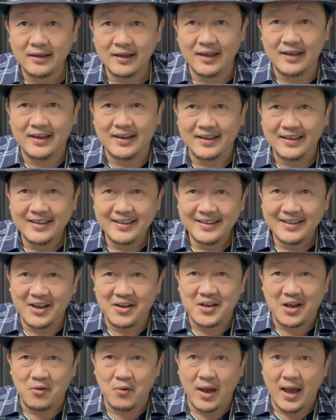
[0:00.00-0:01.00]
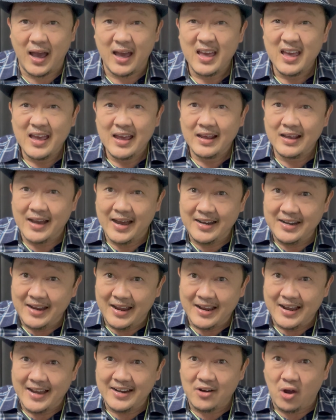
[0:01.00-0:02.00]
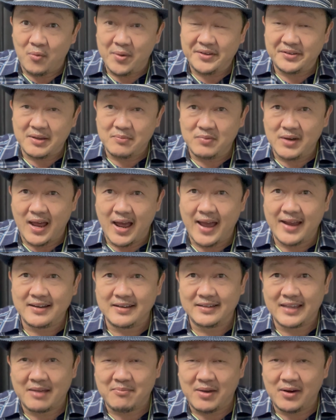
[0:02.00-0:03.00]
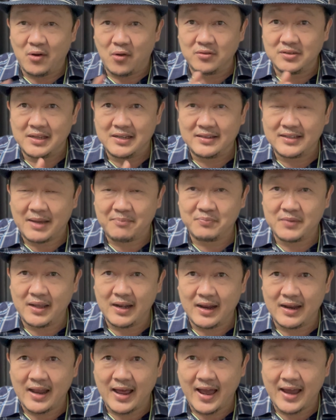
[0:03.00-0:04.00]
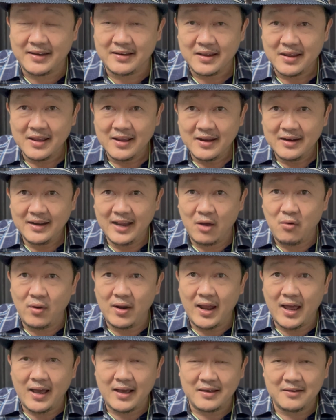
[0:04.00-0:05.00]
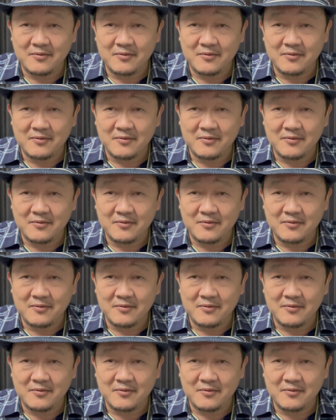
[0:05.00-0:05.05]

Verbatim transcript: เออเท่ากับว่าเงินเงินออกไป 10 ล้าน แต่มาลงสินทรัพย์ทีละล้าน แล้วเวลา